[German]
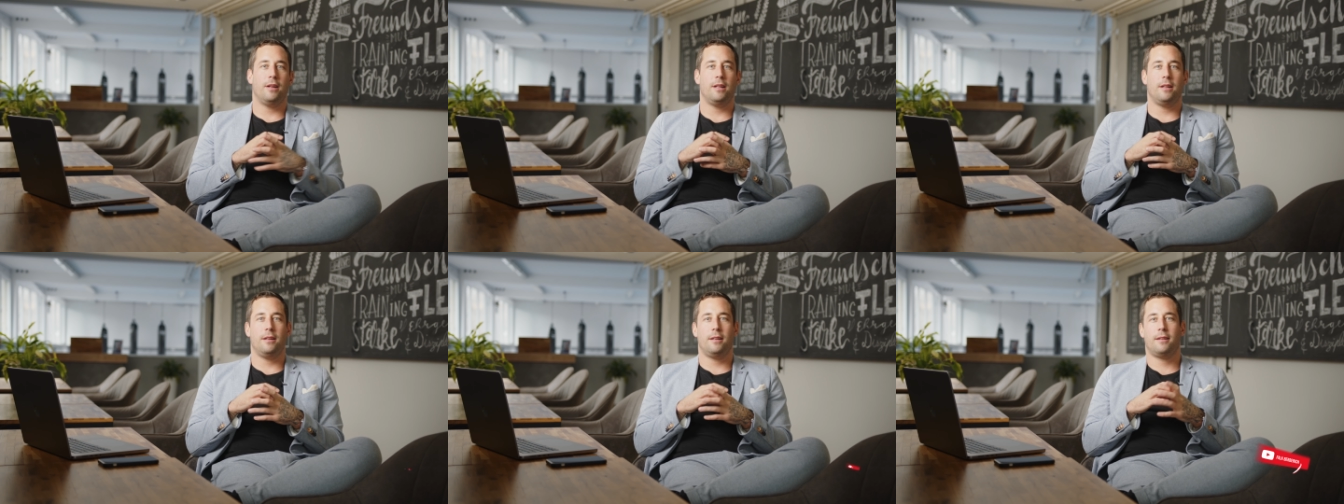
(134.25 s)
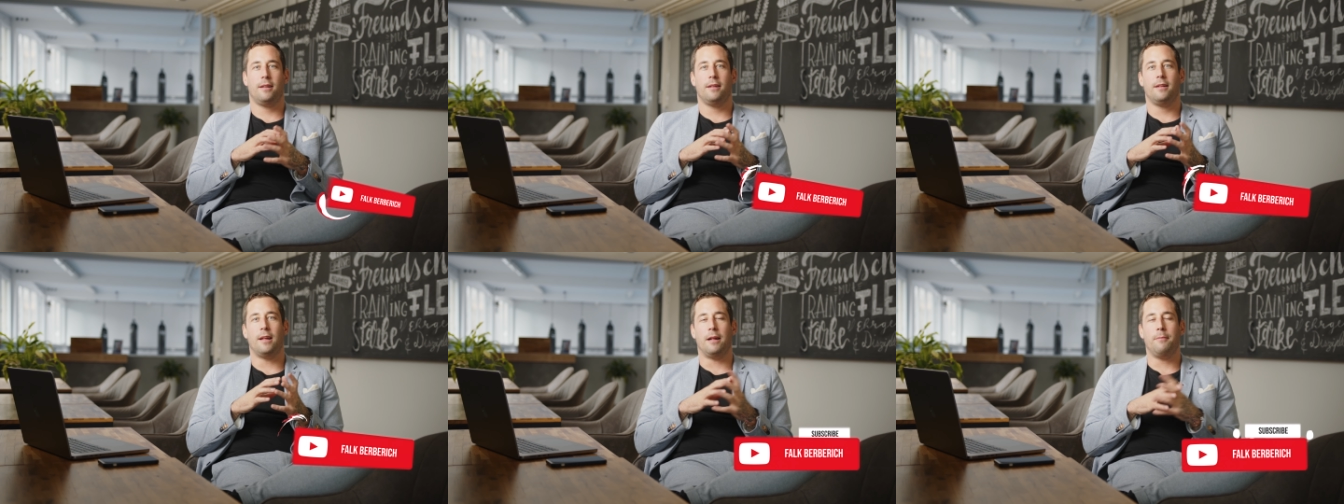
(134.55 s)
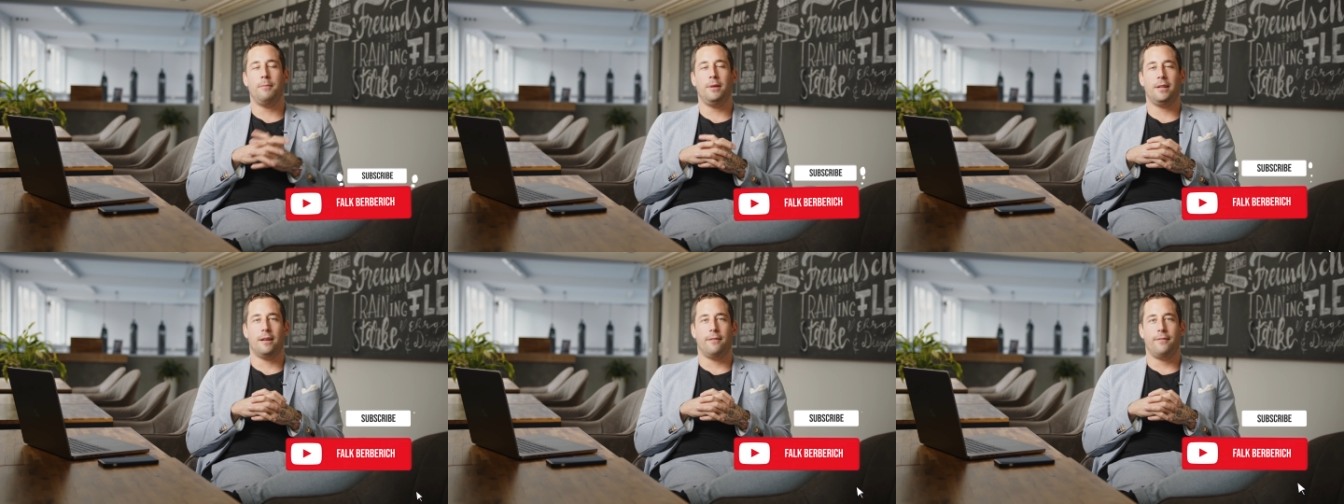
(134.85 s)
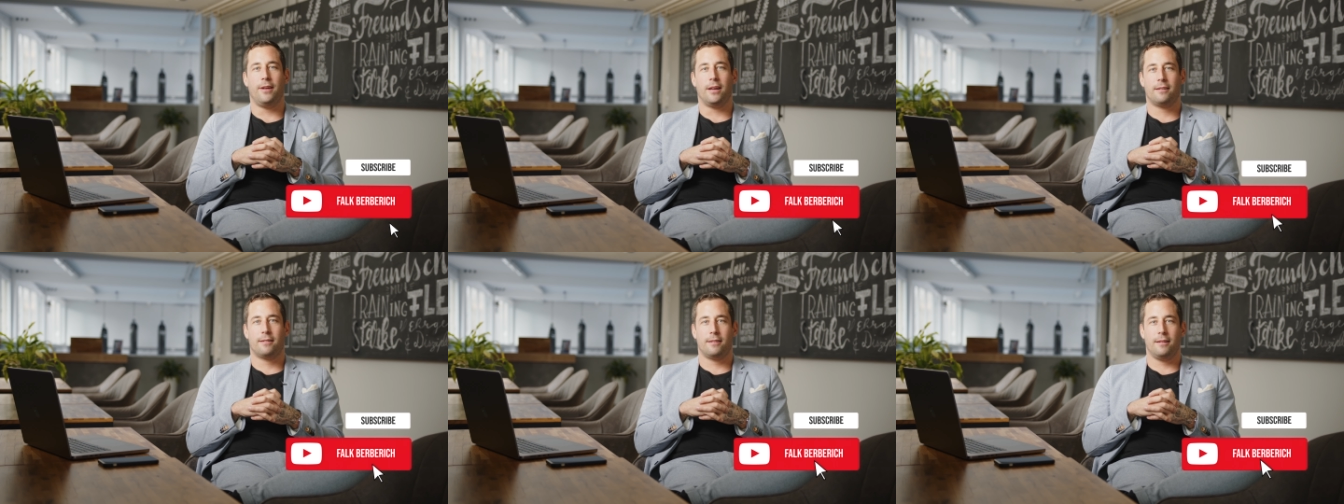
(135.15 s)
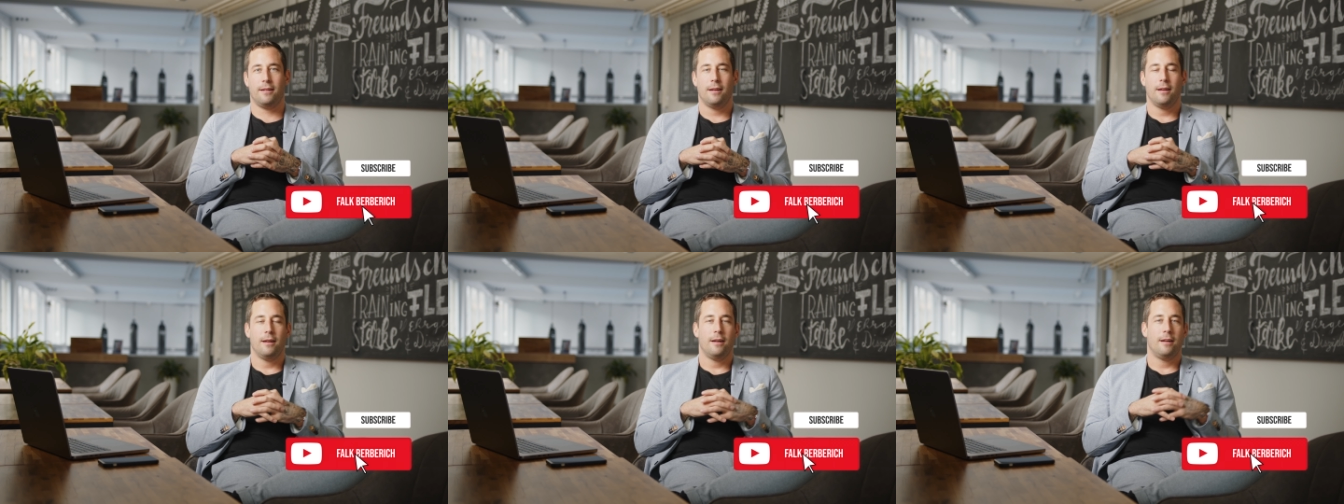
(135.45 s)
Wenn ich den Anbieter
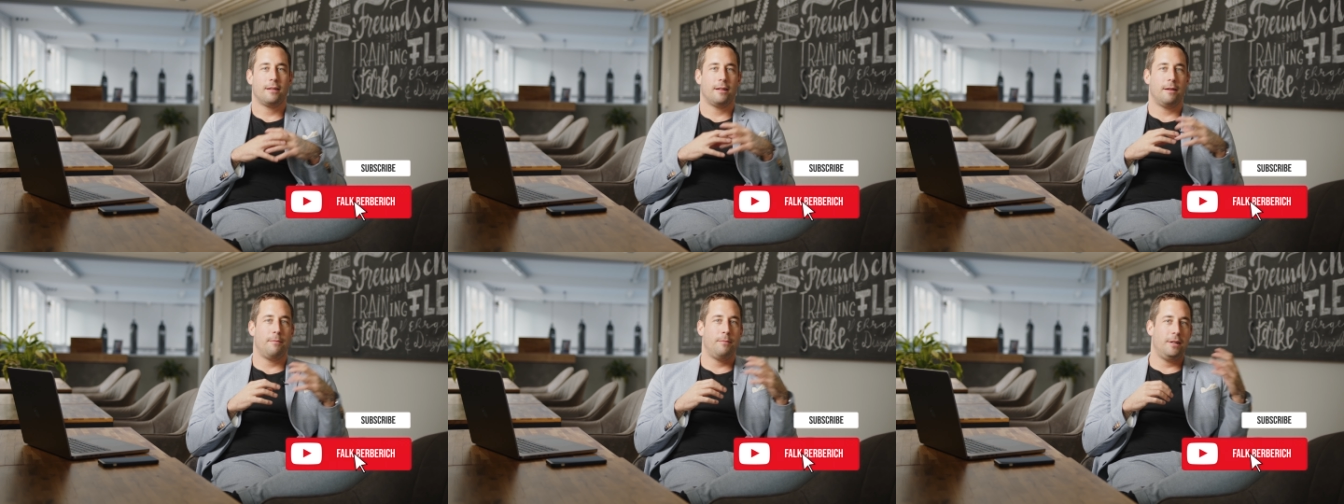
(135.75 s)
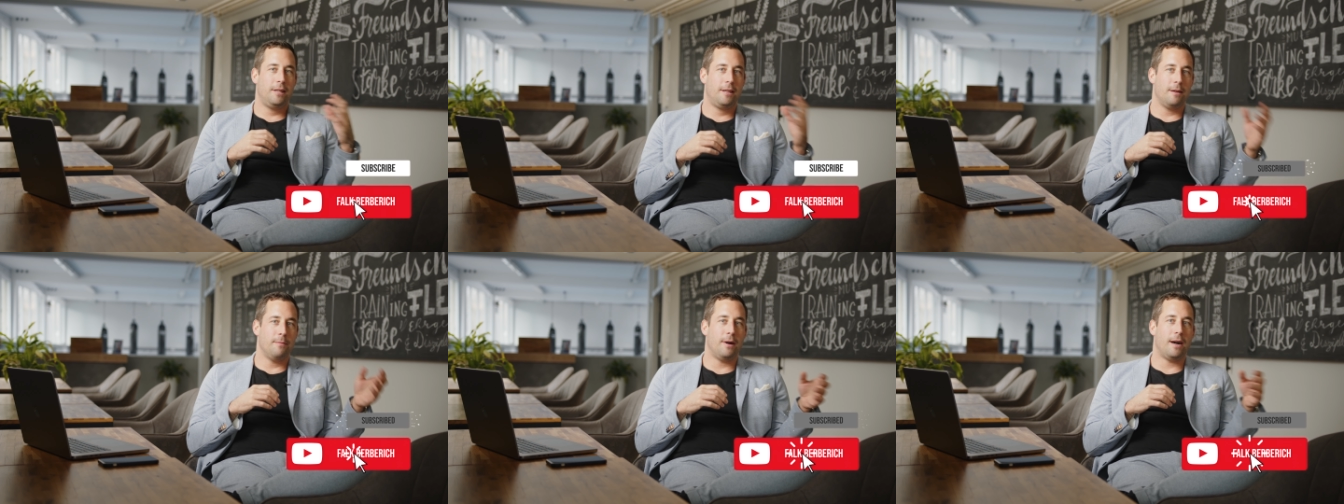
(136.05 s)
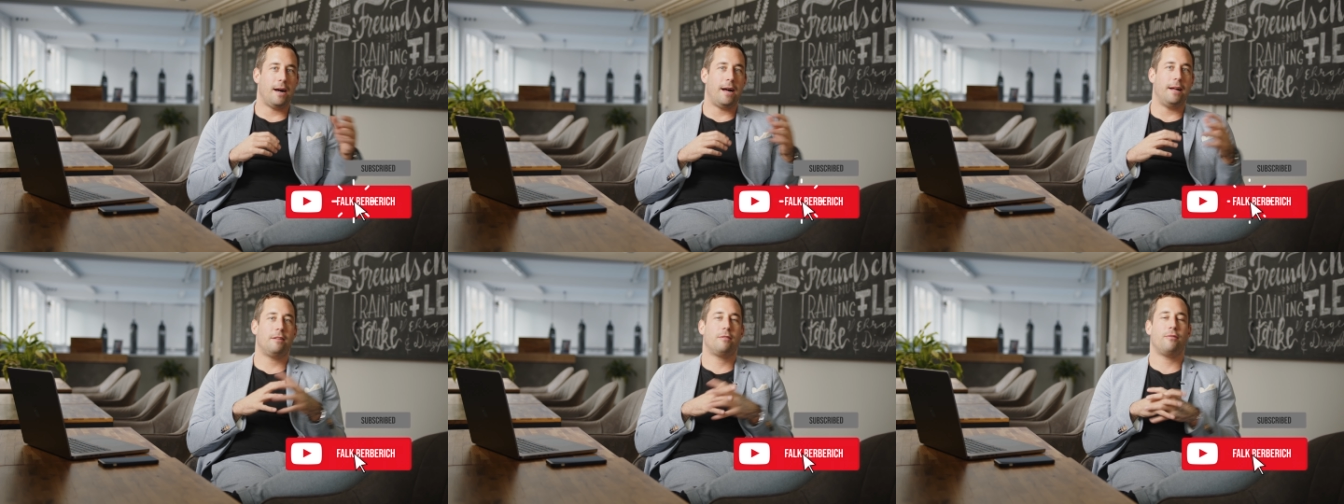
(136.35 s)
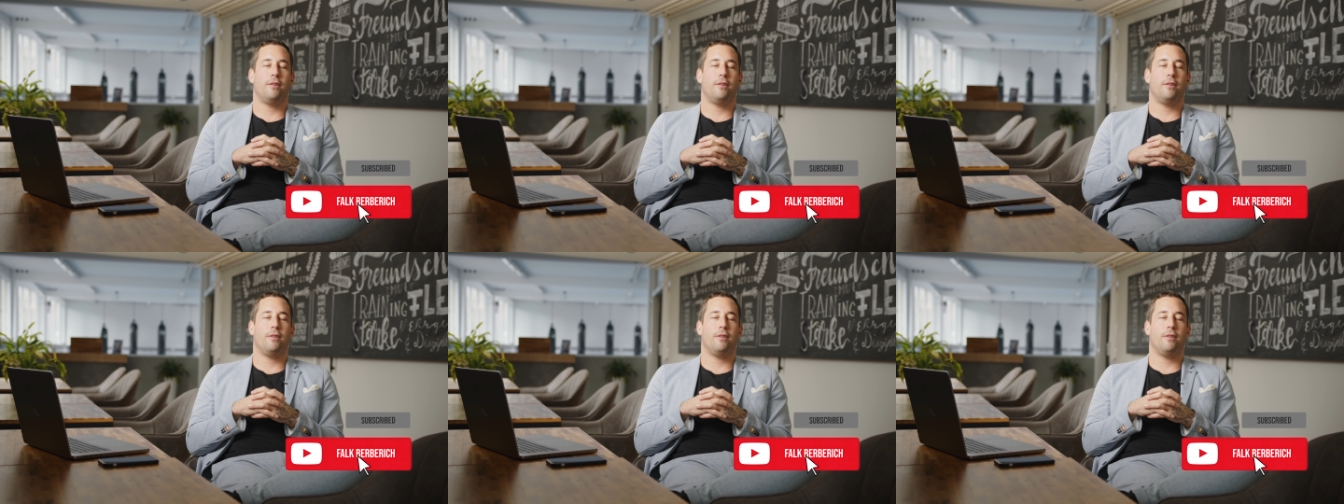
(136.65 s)
wechsle, dann bin ich immer ein,